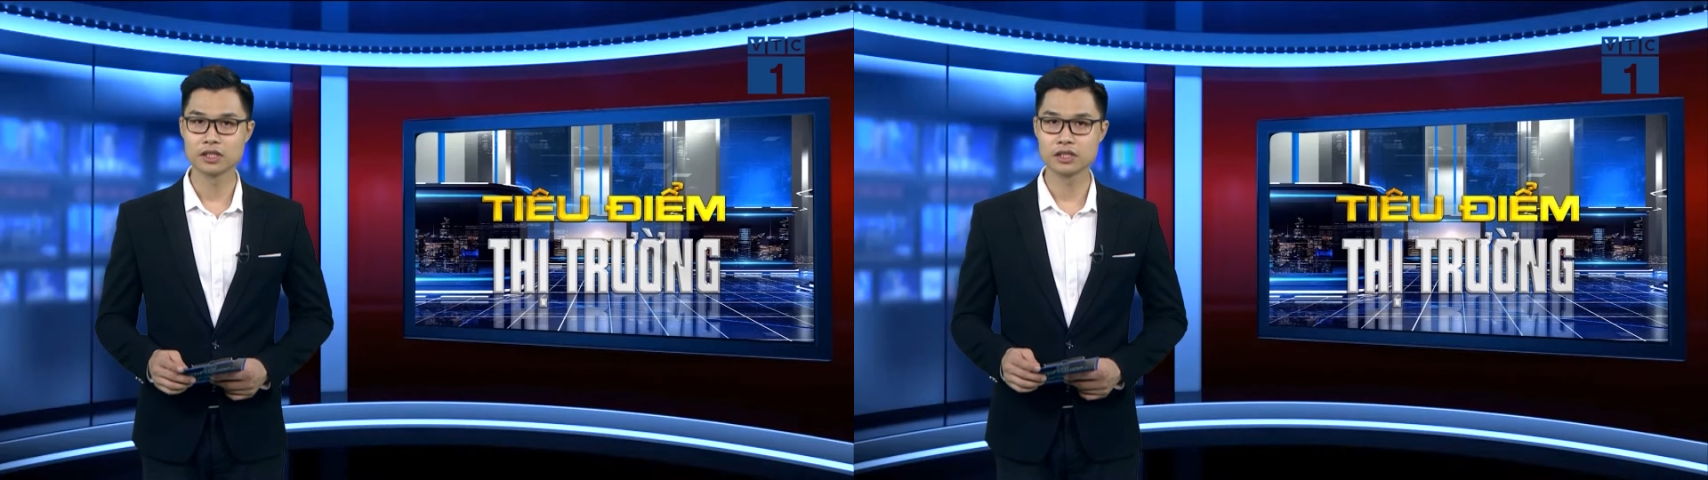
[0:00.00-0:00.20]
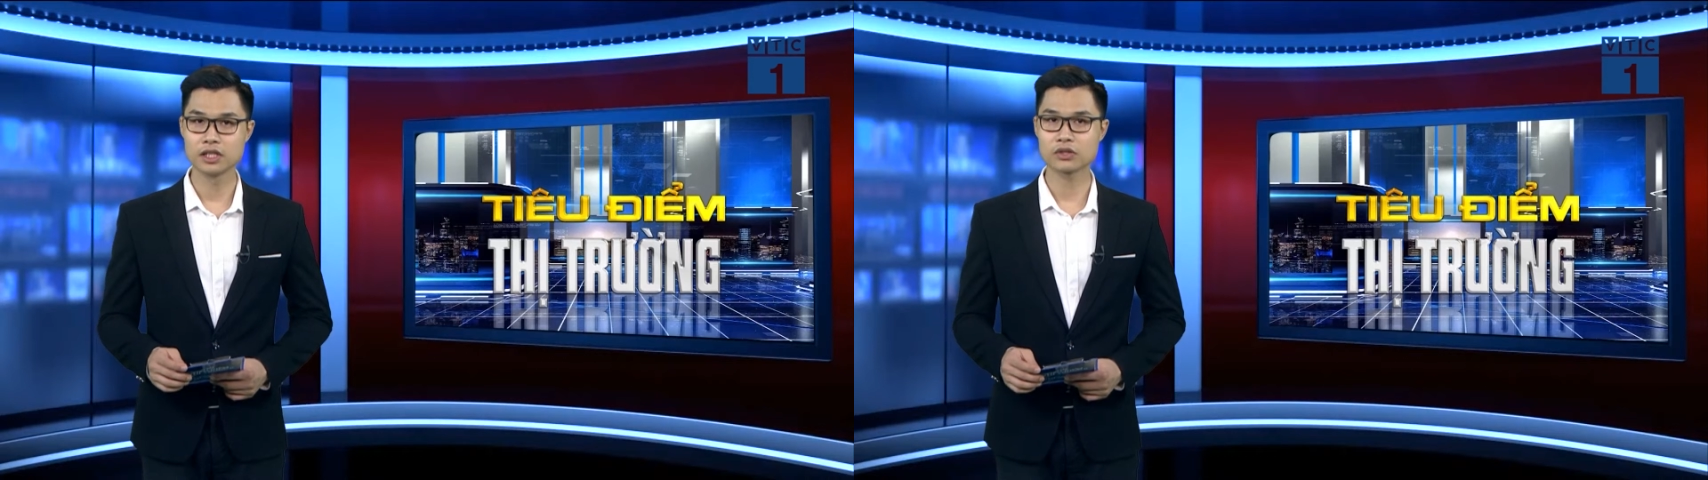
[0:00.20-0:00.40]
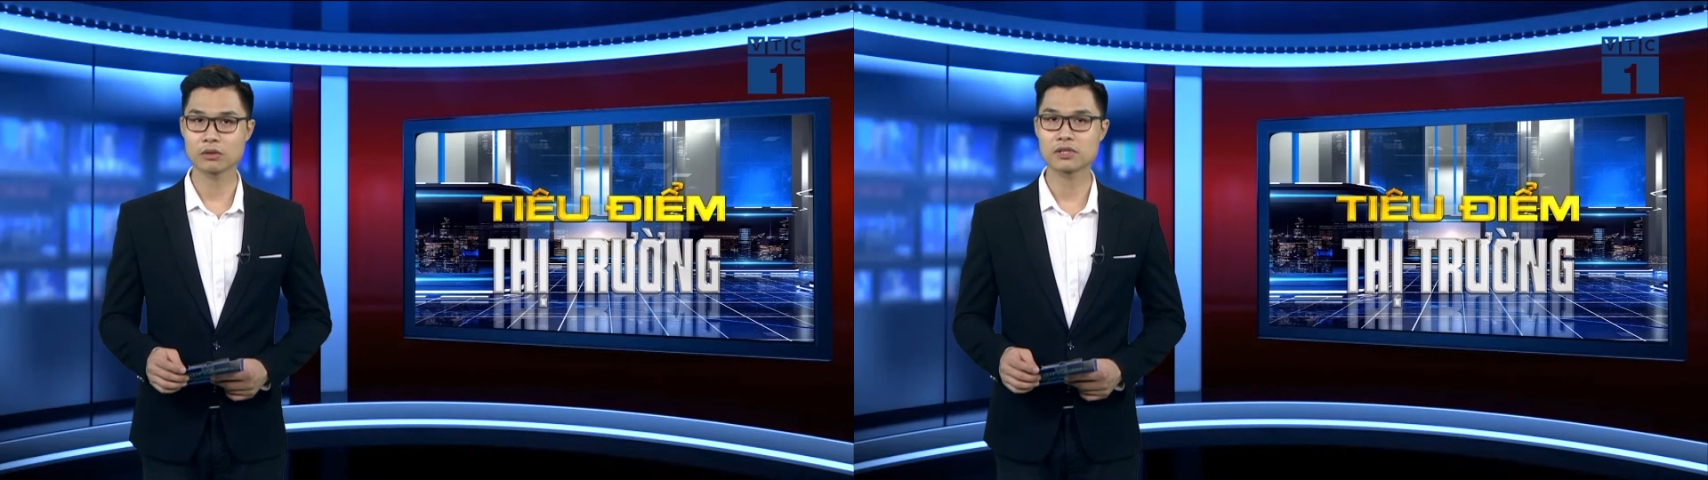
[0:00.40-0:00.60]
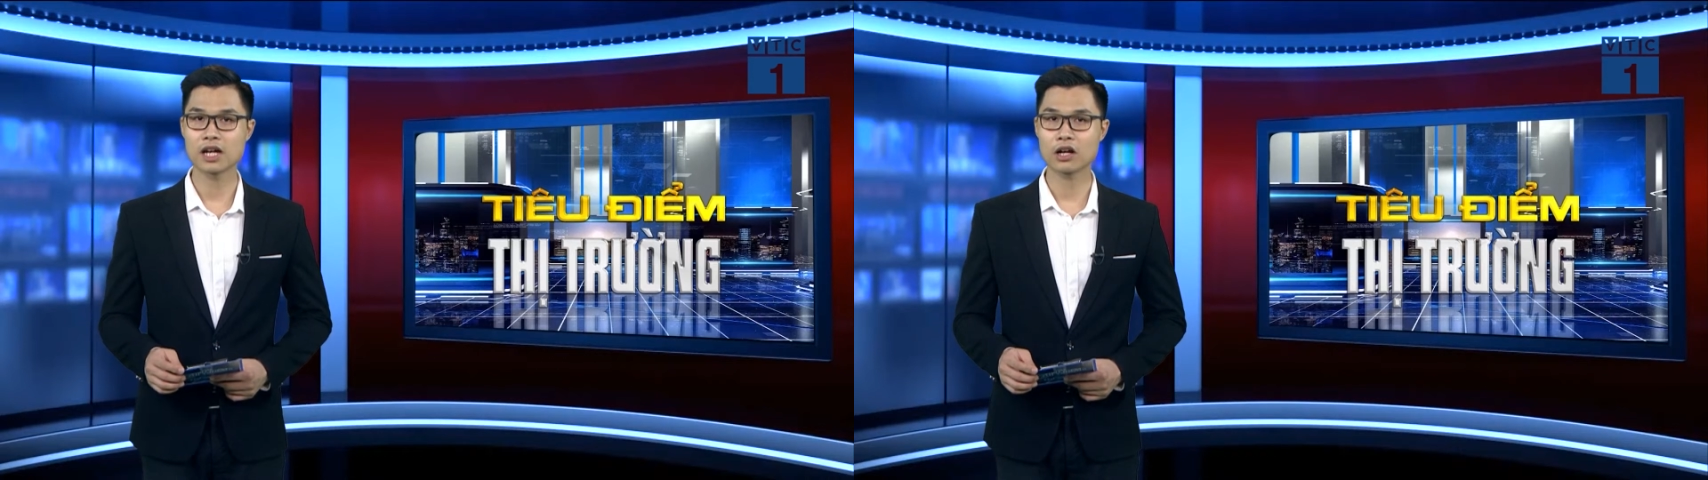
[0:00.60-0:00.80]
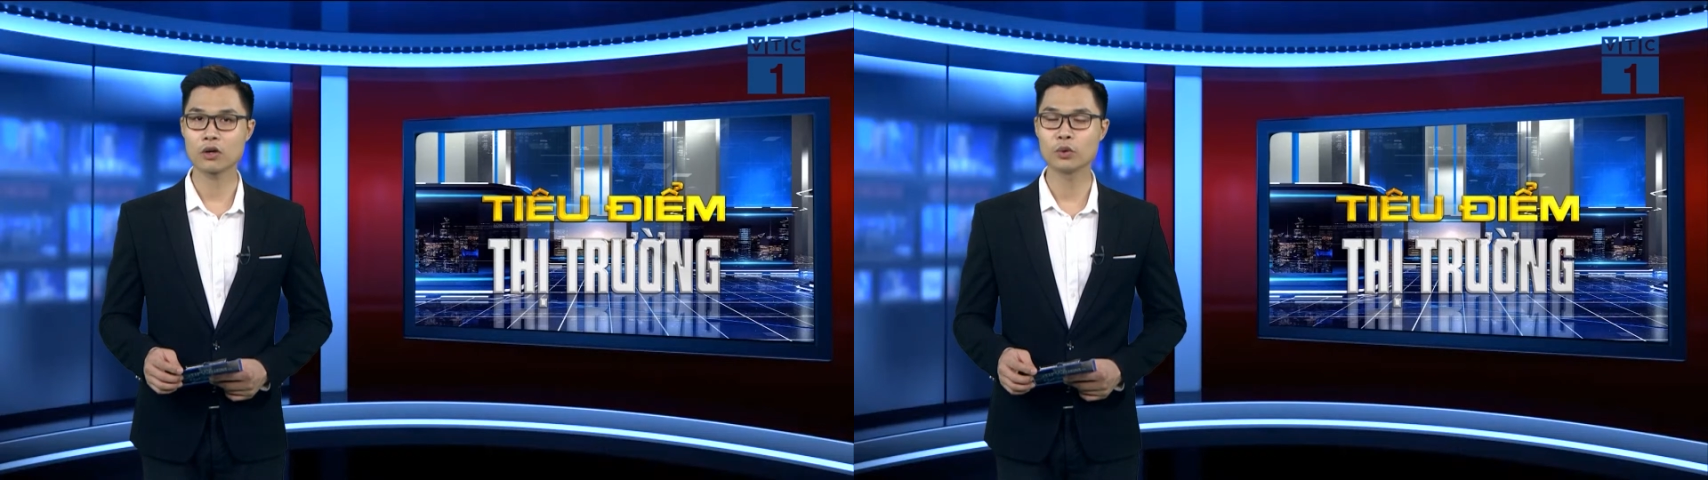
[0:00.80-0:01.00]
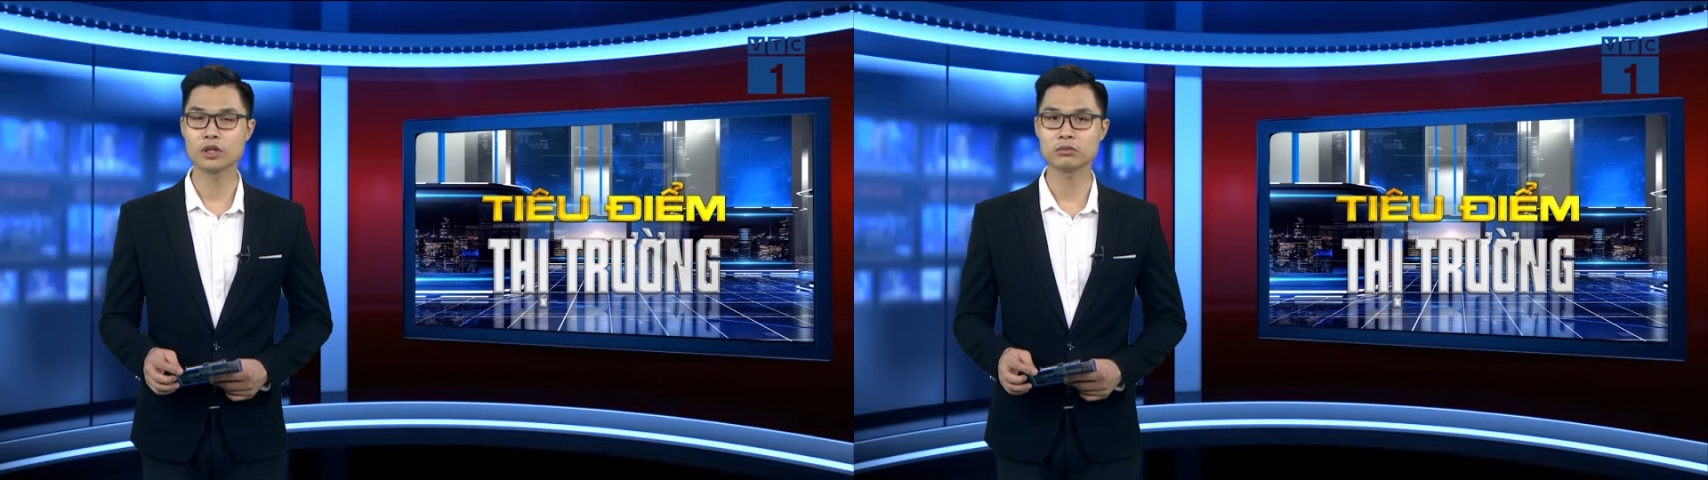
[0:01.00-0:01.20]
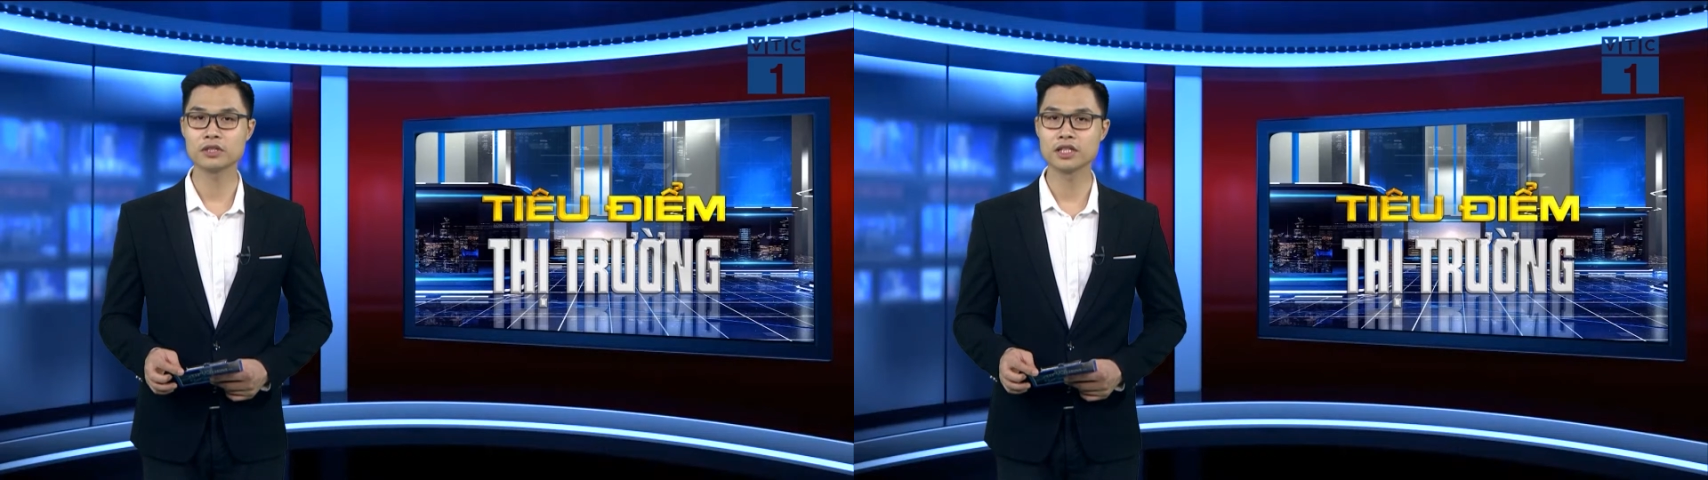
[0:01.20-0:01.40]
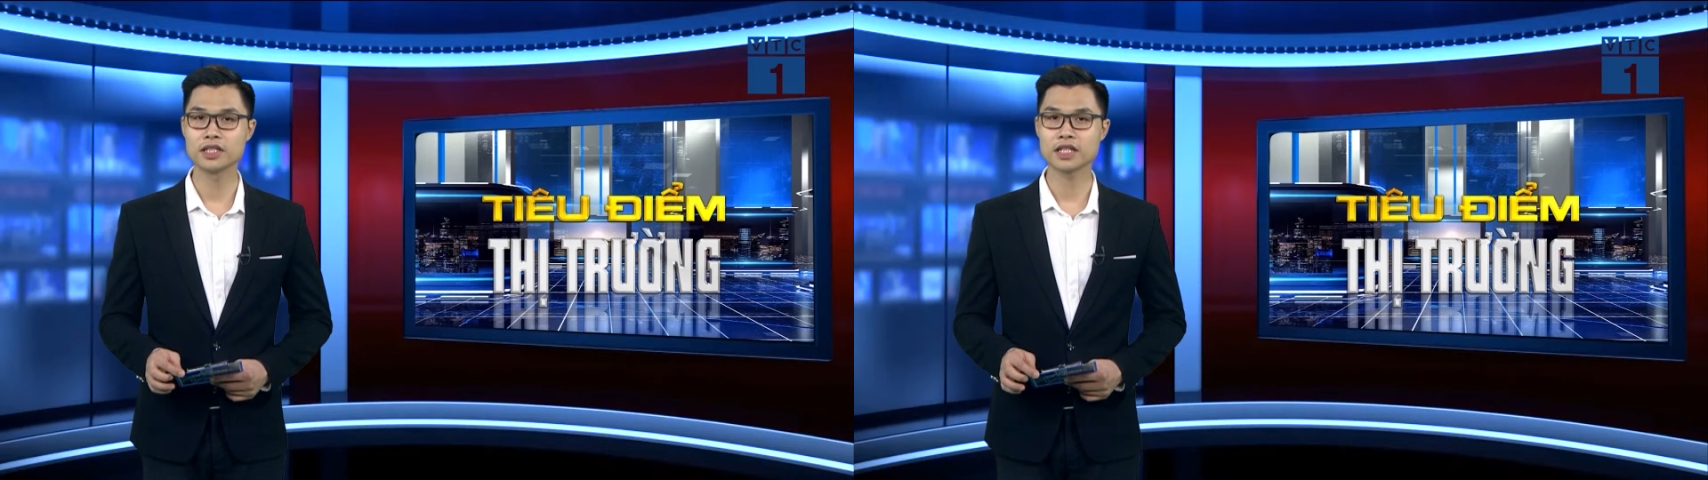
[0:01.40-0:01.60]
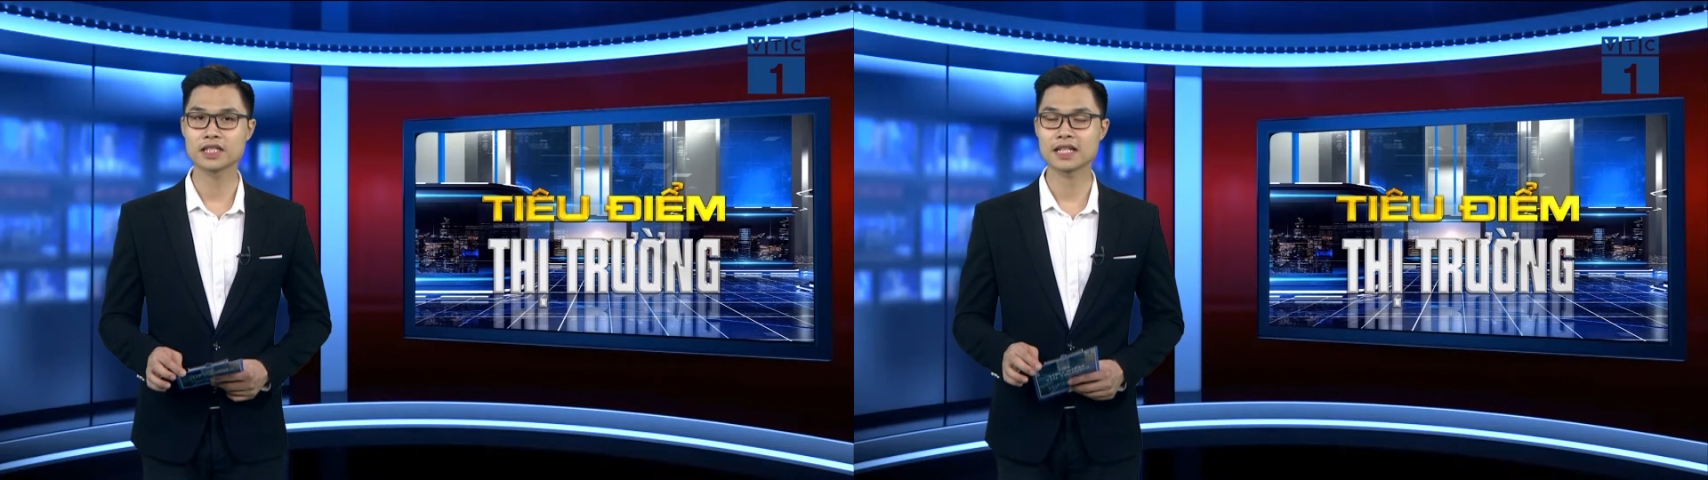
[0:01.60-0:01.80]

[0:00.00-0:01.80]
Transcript: Nhiều dòng trà có nguồn gốc thiên nhiên